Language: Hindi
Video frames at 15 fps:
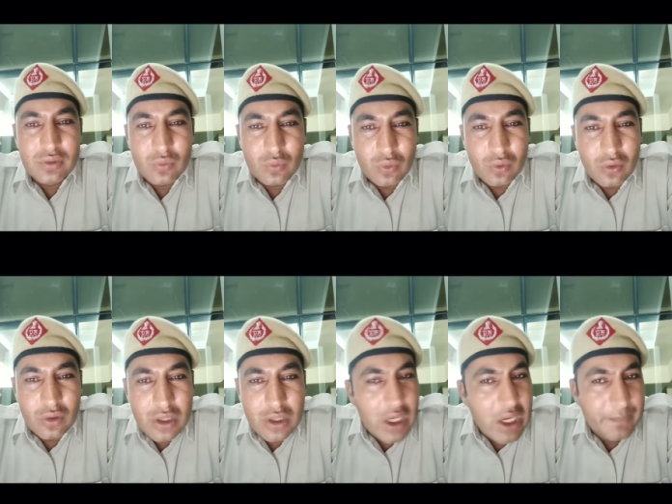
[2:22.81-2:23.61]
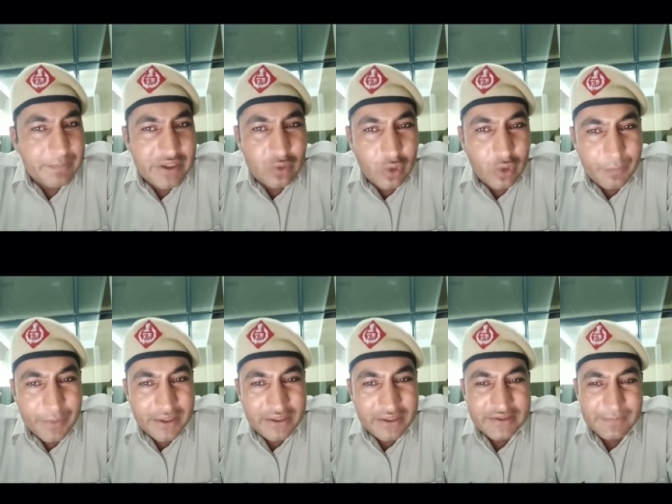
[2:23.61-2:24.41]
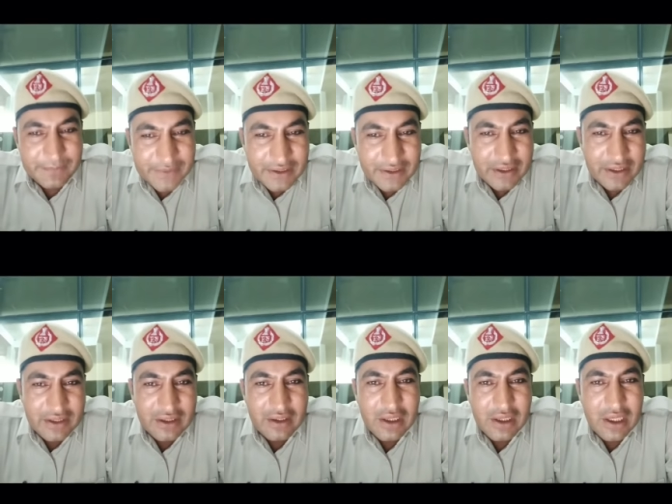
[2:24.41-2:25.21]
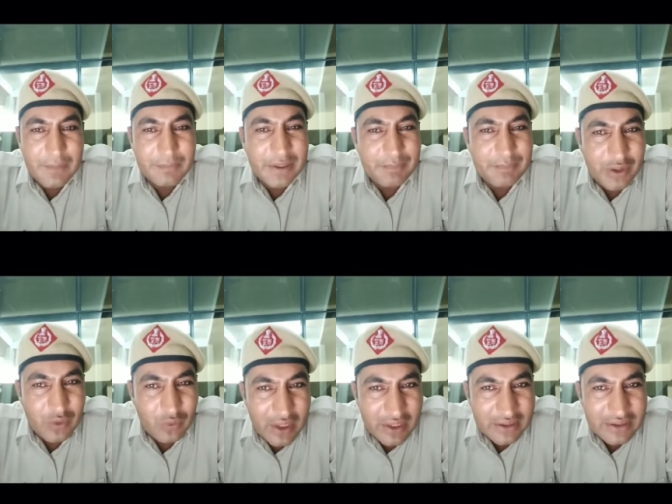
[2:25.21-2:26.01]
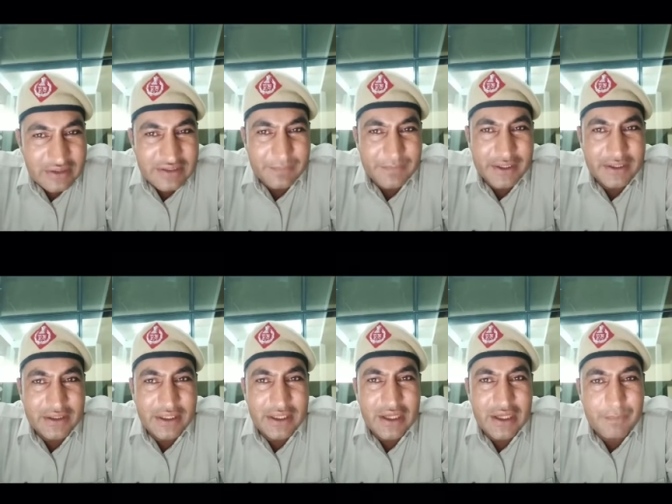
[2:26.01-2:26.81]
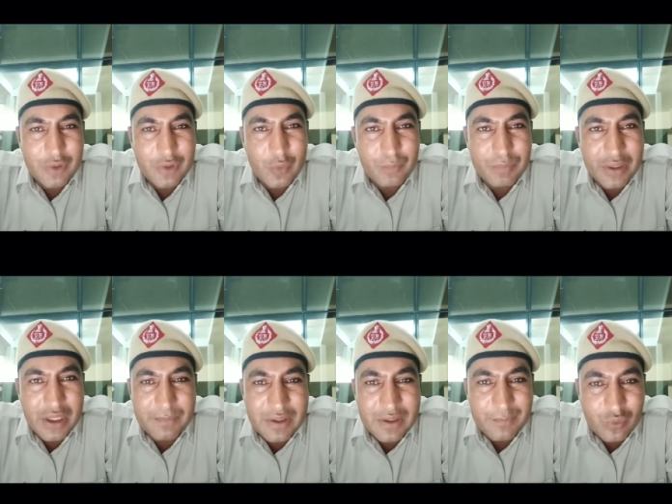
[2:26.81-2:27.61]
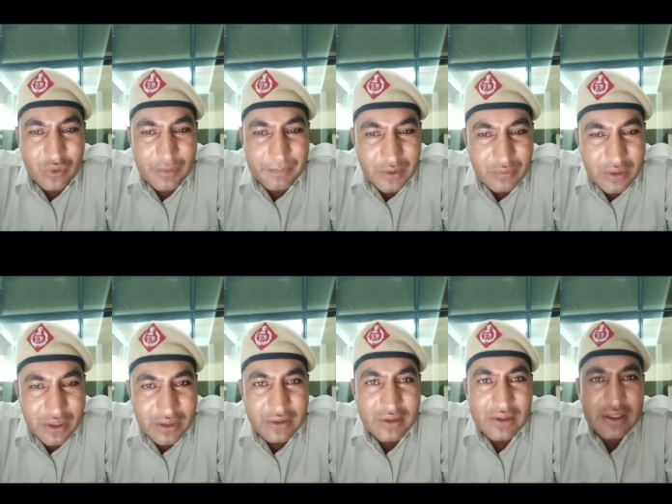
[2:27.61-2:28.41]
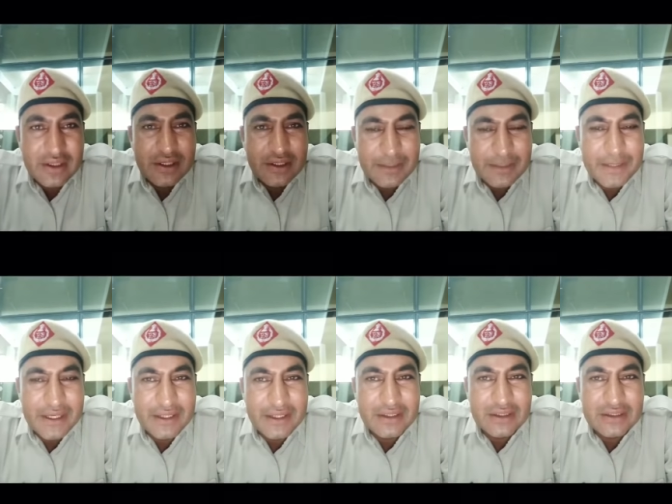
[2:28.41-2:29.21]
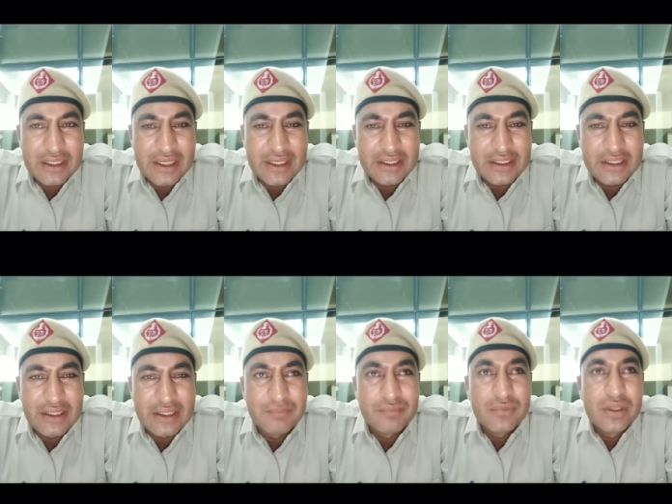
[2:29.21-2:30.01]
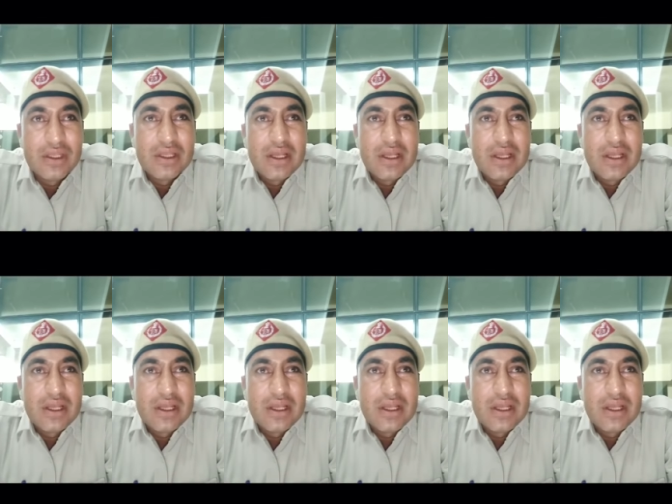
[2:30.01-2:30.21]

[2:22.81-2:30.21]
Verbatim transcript: वो आपकी खोपड़ी की सेफ्टी करेगा आपके परिवार की सेफ्टी करेगा आपके ऊपर आपका पूरा परिवार डिपेंड करता है लेकिन हम